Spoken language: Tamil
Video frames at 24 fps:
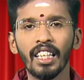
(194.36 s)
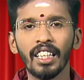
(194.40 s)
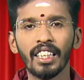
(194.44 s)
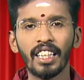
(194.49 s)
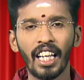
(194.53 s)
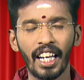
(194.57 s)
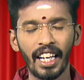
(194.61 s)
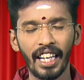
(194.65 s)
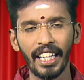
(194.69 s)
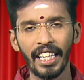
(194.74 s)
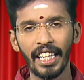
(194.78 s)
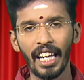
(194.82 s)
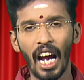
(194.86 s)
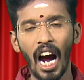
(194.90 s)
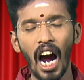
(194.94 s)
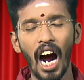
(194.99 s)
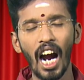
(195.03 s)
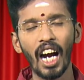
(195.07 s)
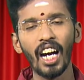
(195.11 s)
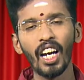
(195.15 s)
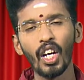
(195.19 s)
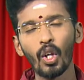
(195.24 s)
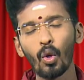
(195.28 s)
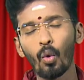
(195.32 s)
தன்னை
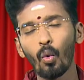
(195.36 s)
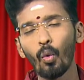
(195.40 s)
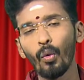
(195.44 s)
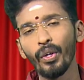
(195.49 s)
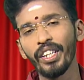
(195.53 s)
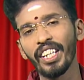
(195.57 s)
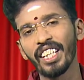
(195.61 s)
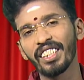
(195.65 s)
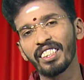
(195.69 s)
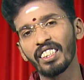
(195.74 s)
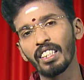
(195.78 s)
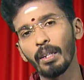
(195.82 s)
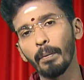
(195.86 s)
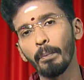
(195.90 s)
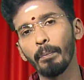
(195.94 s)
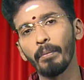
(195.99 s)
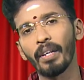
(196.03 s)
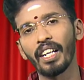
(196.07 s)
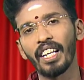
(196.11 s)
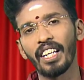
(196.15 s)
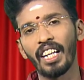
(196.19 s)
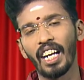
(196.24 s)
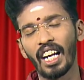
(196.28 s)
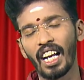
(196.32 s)
ஆளக்கூடிய
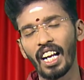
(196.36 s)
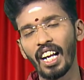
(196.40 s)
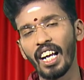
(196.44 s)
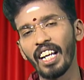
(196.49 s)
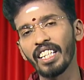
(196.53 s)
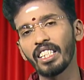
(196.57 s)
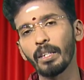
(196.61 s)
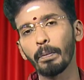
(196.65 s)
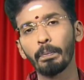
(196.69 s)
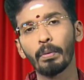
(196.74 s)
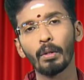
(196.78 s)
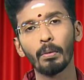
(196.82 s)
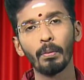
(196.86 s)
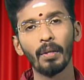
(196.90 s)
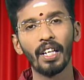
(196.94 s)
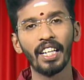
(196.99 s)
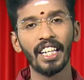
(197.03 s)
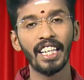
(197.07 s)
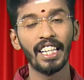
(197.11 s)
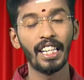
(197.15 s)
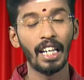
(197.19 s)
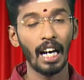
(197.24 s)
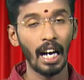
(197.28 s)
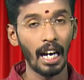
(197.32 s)
சிதம்பர நடராஜ
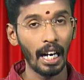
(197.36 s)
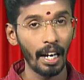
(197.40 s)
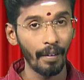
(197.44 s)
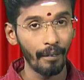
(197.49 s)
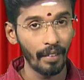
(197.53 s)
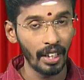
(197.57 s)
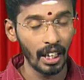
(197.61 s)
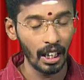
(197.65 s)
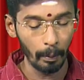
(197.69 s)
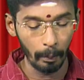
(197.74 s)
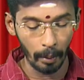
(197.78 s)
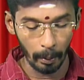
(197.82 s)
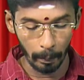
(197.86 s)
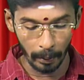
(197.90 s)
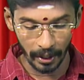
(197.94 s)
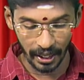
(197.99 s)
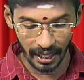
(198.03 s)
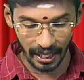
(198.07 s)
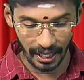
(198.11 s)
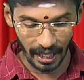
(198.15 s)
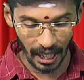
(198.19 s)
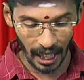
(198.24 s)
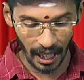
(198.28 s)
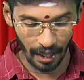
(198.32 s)
பெருமானை காண வேண்டும்
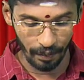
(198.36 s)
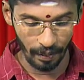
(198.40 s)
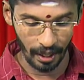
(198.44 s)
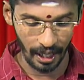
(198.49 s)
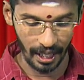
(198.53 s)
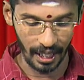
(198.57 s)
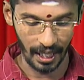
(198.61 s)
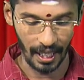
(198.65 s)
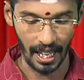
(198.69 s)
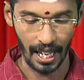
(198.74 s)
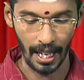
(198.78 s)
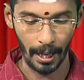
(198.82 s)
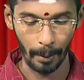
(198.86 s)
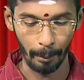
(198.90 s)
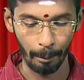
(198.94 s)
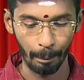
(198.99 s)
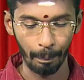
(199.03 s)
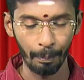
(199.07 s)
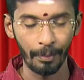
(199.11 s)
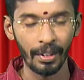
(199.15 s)
என்பதற்காக வருகிறார்